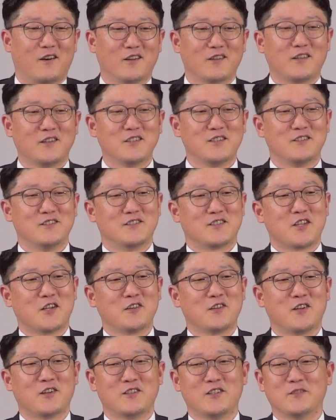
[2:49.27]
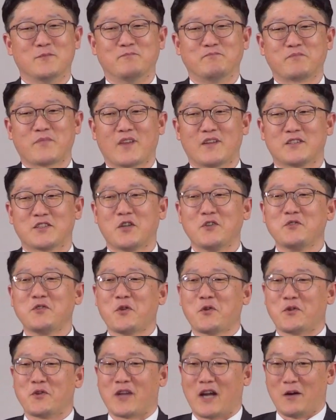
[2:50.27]
어떤 청년은
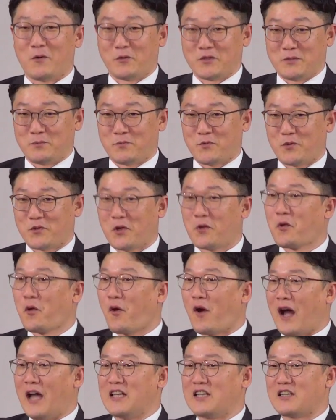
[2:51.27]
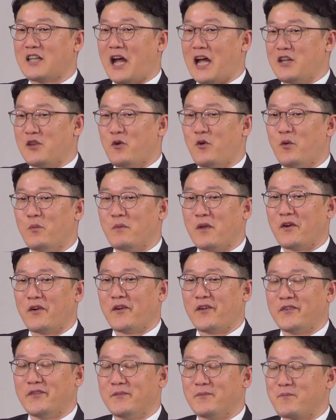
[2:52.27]
선교를 가고 싶고 선교 가,
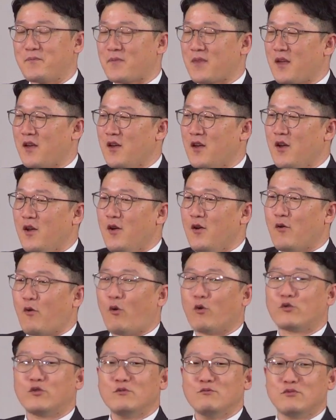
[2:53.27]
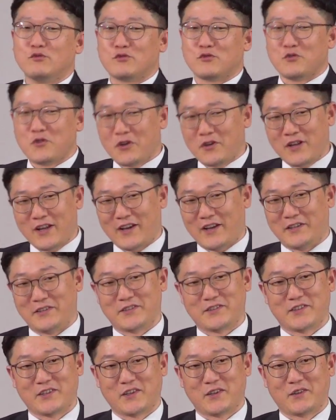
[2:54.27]
다녀오면 고등부 수련회가
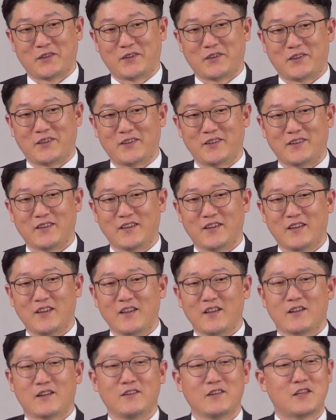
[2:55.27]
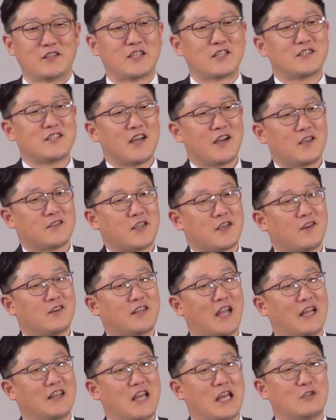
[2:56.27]
있어요. 그런데 직장에서 이걸
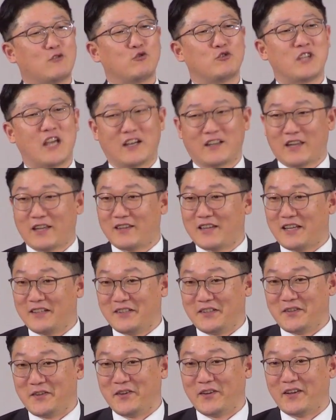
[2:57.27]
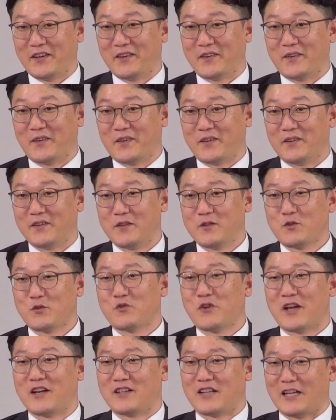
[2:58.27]
다 내주지 않겠다는 거예요.
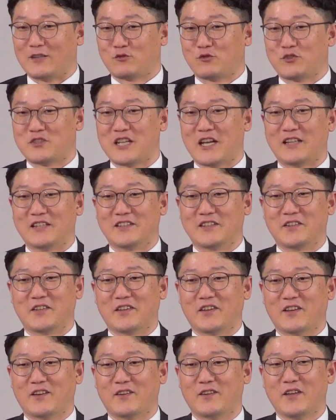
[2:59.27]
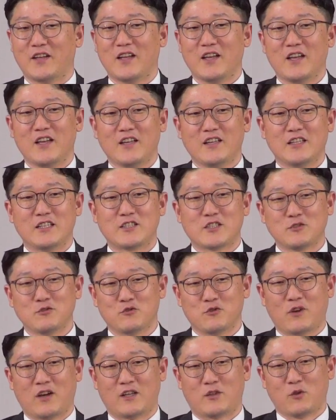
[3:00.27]
휴가를 다 주지 않은 거예요. 이
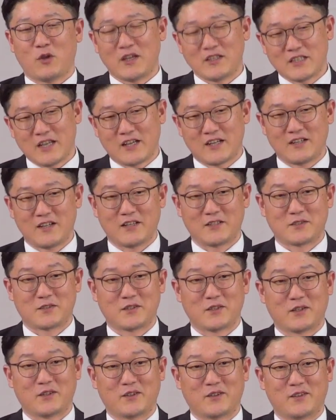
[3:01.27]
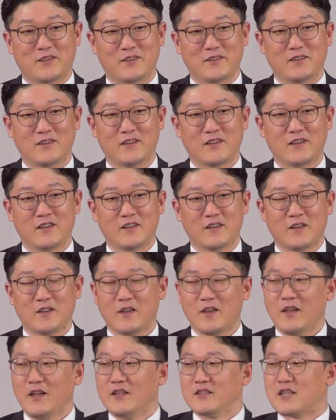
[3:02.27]
친구가 퇴사를 했어요.
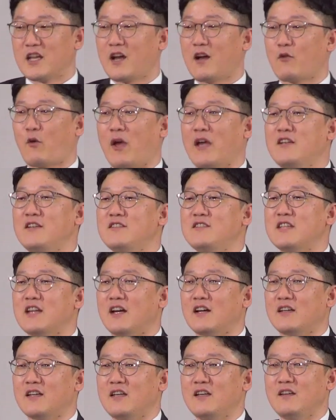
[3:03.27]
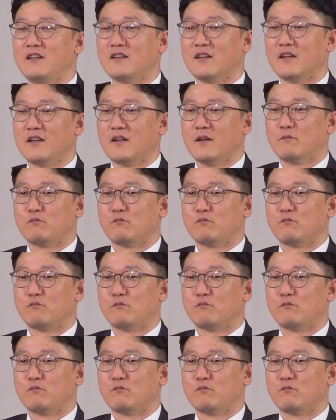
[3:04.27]
제가 굉장히